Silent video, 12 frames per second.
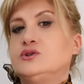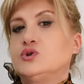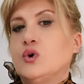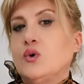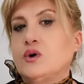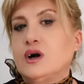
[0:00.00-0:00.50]

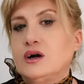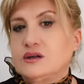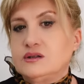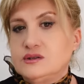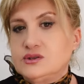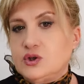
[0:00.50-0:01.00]
çok
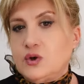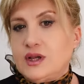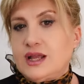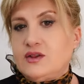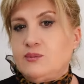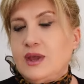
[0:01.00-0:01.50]
akıllıca
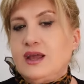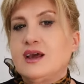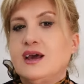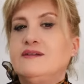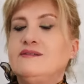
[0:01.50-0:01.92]
yönetmek